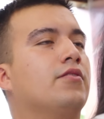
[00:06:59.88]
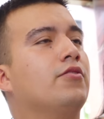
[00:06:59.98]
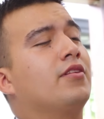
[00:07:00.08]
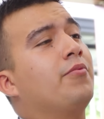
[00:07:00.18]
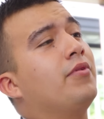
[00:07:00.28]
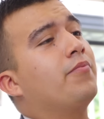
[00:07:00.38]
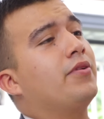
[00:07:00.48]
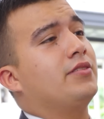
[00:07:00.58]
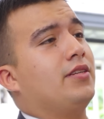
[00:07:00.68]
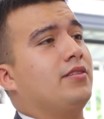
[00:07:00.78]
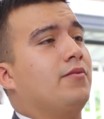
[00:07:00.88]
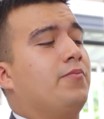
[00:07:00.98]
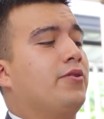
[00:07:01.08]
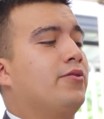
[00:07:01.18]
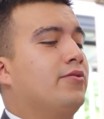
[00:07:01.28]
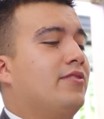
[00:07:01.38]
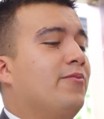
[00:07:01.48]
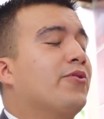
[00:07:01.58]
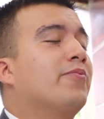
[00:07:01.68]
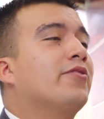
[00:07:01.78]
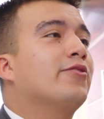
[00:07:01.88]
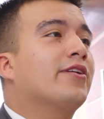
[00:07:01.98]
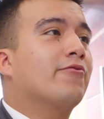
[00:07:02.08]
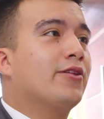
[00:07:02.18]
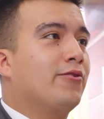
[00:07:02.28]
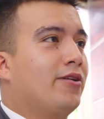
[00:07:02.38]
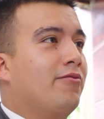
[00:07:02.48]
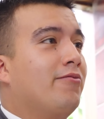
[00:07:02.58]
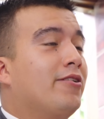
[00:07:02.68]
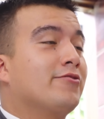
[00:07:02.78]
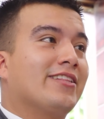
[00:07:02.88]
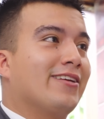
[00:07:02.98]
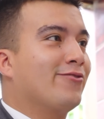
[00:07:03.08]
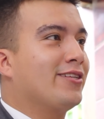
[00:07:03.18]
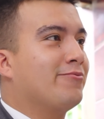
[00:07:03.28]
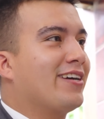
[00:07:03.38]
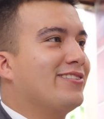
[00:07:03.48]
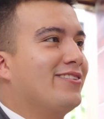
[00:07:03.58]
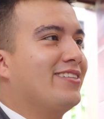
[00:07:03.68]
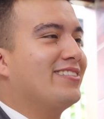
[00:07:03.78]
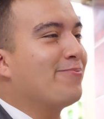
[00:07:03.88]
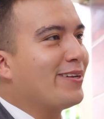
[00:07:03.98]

Yo también, princesa, pero te prometo que cuando vuelva vamos a tener unas vacaciones, ¿te